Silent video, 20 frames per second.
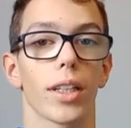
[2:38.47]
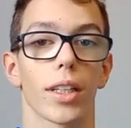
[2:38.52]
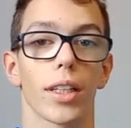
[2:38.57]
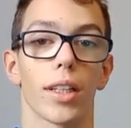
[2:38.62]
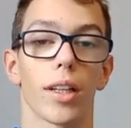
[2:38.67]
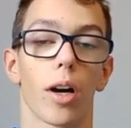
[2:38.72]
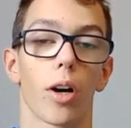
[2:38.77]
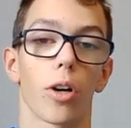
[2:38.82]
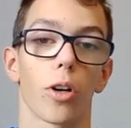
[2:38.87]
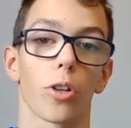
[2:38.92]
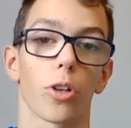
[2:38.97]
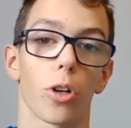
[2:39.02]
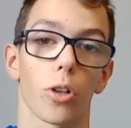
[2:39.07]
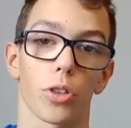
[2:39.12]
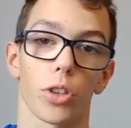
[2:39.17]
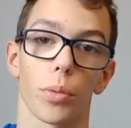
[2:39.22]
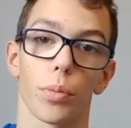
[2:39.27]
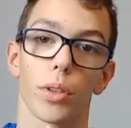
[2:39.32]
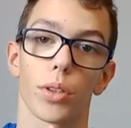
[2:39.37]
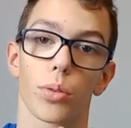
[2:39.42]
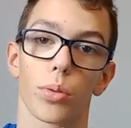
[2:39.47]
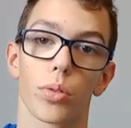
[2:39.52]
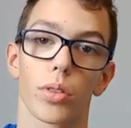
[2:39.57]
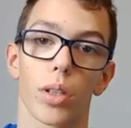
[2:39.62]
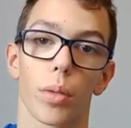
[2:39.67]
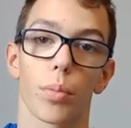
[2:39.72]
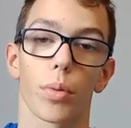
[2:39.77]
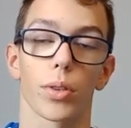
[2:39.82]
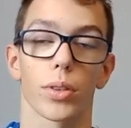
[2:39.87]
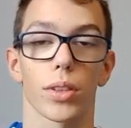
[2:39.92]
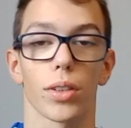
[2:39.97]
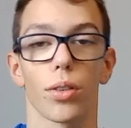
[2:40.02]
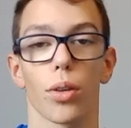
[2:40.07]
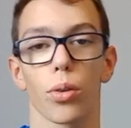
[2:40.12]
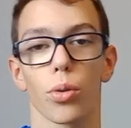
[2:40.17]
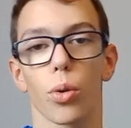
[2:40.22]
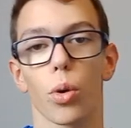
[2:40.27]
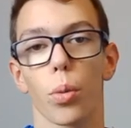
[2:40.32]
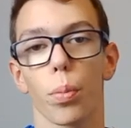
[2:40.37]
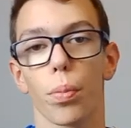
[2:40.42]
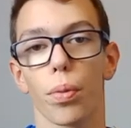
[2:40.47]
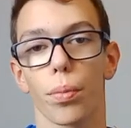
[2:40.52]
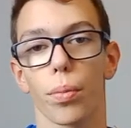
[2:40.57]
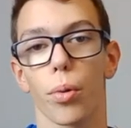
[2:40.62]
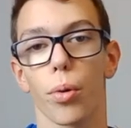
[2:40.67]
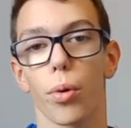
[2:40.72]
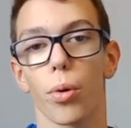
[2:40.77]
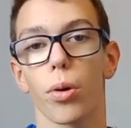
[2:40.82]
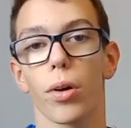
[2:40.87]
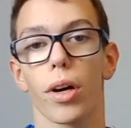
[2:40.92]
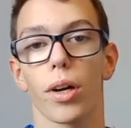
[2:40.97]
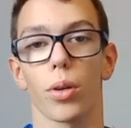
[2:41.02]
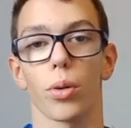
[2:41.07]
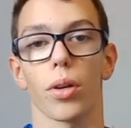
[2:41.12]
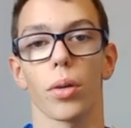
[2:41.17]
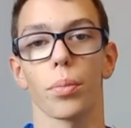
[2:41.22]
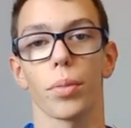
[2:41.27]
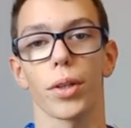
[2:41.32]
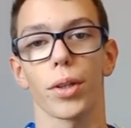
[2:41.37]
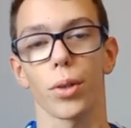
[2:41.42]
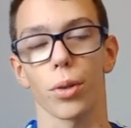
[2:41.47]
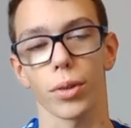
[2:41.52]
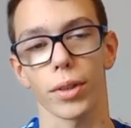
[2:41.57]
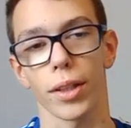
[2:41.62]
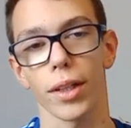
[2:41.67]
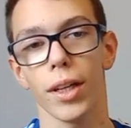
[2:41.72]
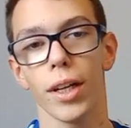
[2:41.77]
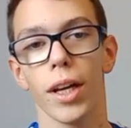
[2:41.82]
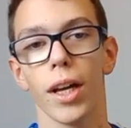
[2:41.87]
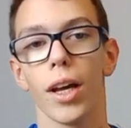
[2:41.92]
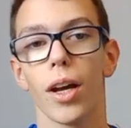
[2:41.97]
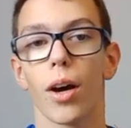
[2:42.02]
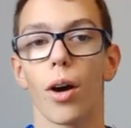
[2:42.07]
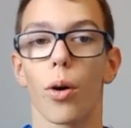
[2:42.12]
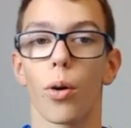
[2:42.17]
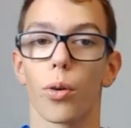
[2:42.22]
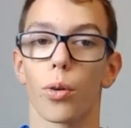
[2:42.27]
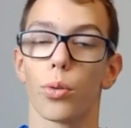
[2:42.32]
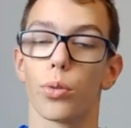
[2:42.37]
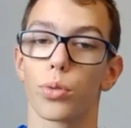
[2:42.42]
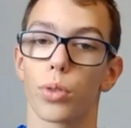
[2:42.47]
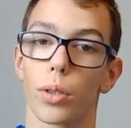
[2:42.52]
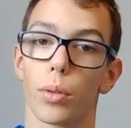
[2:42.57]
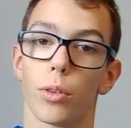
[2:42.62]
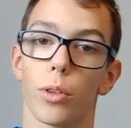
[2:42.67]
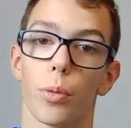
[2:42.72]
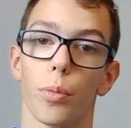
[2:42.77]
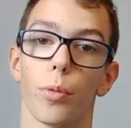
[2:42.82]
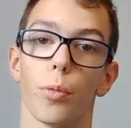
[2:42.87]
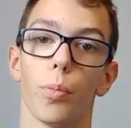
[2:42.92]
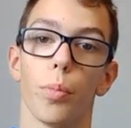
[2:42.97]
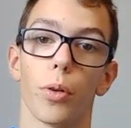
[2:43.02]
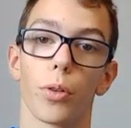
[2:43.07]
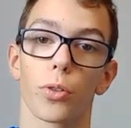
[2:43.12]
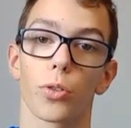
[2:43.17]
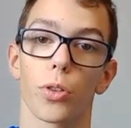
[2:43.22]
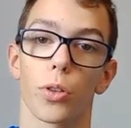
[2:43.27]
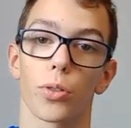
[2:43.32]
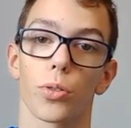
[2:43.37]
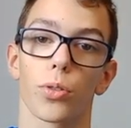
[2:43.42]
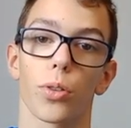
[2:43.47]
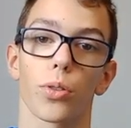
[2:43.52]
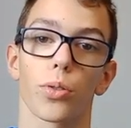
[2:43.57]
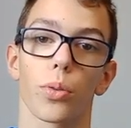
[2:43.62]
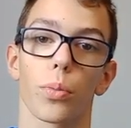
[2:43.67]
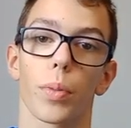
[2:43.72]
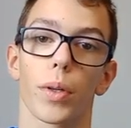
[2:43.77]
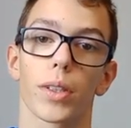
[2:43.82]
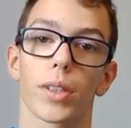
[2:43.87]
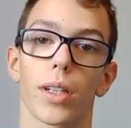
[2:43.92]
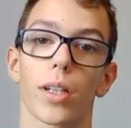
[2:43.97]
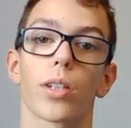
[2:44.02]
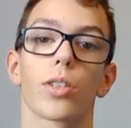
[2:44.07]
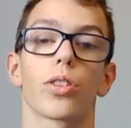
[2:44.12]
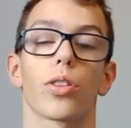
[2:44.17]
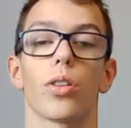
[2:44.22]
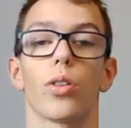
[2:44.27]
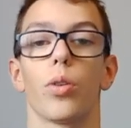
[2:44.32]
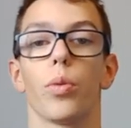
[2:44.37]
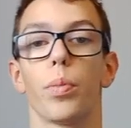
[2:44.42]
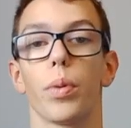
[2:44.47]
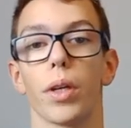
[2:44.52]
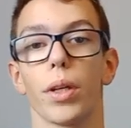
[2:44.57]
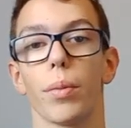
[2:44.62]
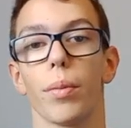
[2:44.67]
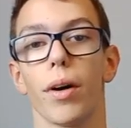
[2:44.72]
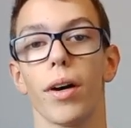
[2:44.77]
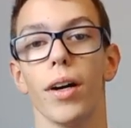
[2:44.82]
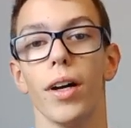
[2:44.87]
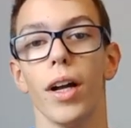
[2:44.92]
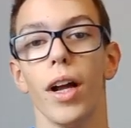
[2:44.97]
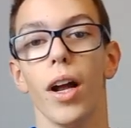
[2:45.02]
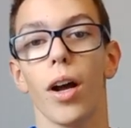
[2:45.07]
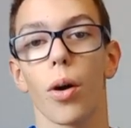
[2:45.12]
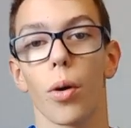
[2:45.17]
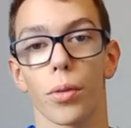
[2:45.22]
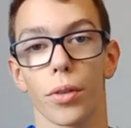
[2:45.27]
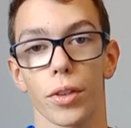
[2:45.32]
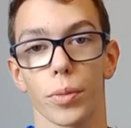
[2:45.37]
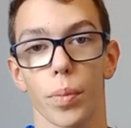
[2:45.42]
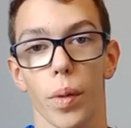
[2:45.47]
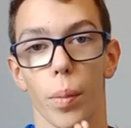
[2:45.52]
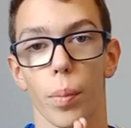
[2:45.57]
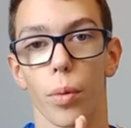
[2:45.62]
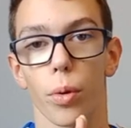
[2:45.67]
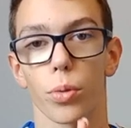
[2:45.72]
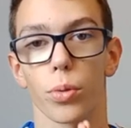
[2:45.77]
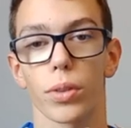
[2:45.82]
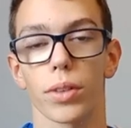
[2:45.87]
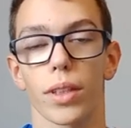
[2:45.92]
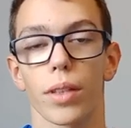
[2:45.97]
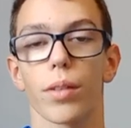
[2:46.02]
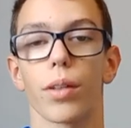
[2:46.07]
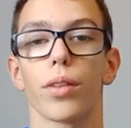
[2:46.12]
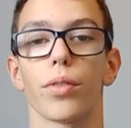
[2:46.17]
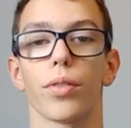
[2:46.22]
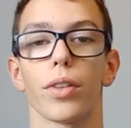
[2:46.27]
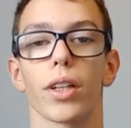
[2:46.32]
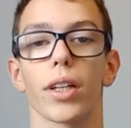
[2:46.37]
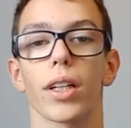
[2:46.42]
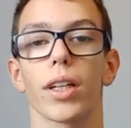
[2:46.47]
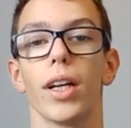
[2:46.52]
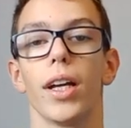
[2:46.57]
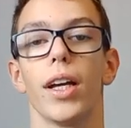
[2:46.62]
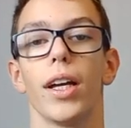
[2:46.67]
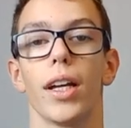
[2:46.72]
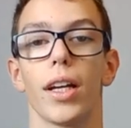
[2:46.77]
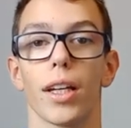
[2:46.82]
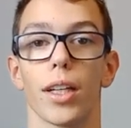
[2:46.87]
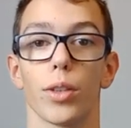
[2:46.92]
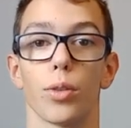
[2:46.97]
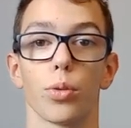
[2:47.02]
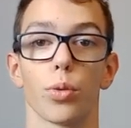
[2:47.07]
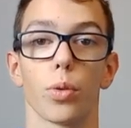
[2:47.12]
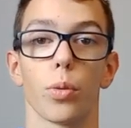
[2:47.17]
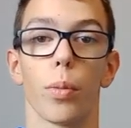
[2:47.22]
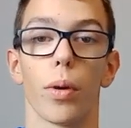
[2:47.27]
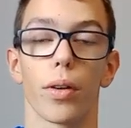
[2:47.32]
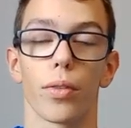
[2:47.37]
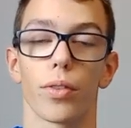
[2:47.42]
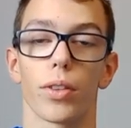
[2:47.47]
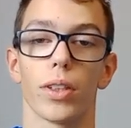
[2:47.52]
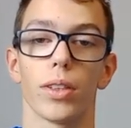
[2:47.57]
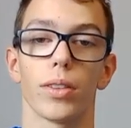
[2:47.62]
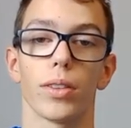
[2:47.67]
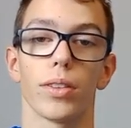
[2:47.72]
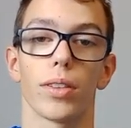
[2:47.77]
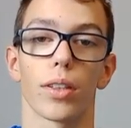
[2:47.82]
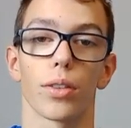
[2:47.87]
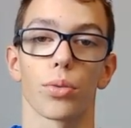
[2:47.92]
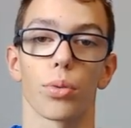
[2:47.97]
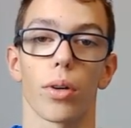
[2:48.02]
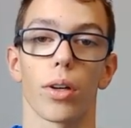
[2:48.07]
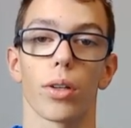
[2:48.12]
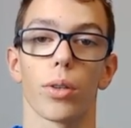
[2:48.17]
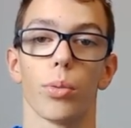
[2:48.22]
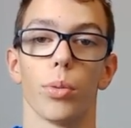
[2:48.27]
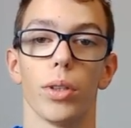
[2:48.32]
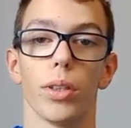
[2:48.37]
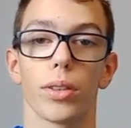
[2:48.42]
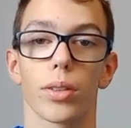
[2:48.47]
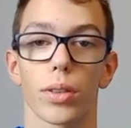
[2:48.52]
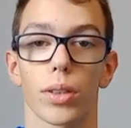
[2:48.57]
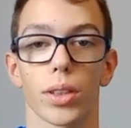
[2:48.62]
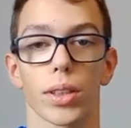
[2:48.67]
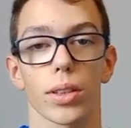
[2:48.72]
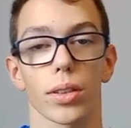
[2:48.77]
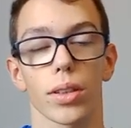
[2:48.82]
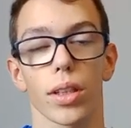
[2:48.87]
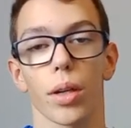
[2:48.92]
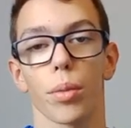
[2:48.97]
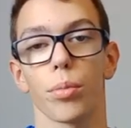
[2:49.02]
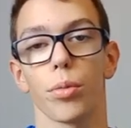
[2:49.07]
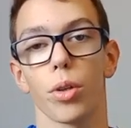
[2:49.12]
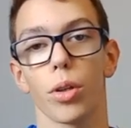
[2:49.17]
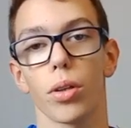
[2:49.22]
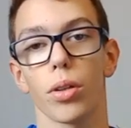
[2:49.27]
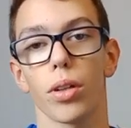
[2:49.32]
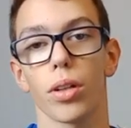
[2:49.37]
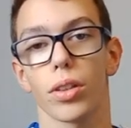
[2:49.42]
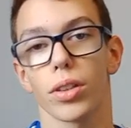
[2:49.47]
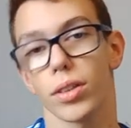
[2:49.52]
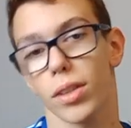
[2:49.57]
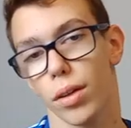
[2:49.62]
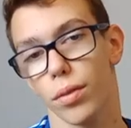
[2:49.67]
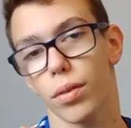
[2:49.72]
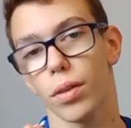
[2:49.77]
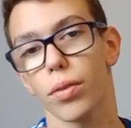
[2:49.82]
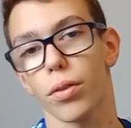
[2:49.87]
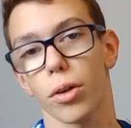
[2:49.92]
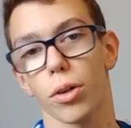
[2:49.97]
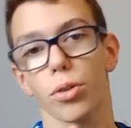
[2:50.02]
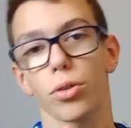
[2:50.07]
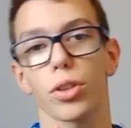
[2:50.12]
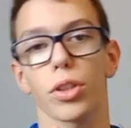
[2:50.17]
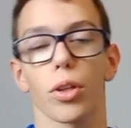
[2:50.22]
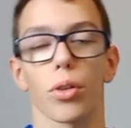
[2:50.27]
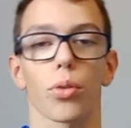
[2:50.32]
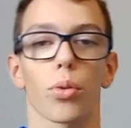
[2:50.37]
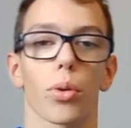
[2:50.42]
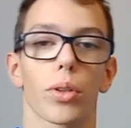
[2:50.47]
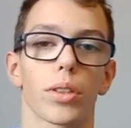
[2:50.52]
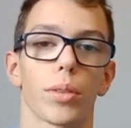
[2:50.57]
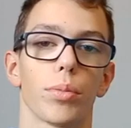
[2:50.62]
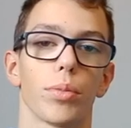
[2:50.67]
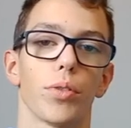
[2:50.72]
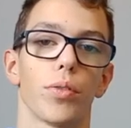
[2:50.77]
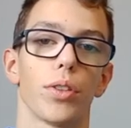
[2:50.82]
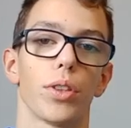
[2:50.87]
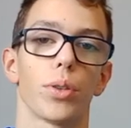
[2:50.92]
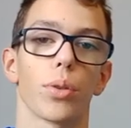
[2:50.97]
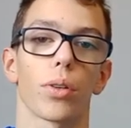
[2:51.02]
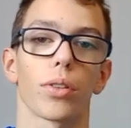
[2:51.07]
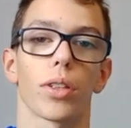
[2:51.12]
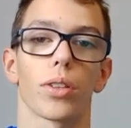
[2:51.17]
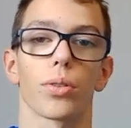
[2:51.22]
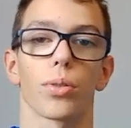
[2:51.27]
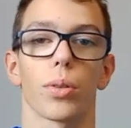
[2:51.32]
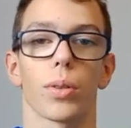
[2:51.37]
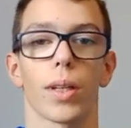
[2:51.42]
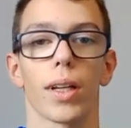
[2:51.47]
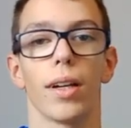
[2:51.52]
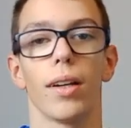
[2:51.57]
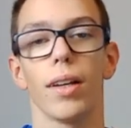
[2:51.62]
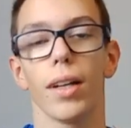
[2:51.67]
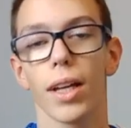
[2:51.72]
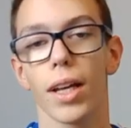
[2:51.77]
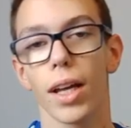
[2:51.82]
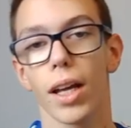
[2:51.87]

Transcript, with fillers: Il n'a encore jamais su s'imposer d'un groupe pro à l'Olympique lyonnais. On lui souhaite de bonnes chances dans son passage aux Pays-Bas. On espère pour lui que ça va le faire. Et du coup, bah, félicitations à lui. Ce, sera mieux qu'à Villefranche, qui est en troisième division nationale.